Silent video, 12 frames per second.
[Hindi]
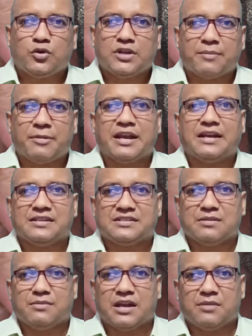
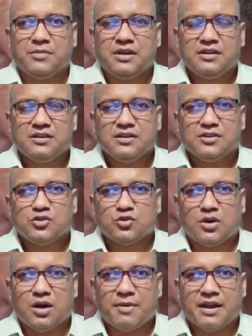पोडोडर्मेटाइटिस के बारे में
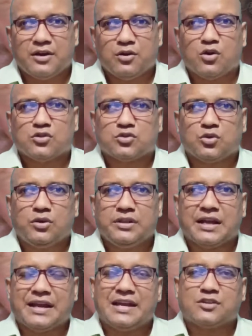जो हमारे डॉग्स को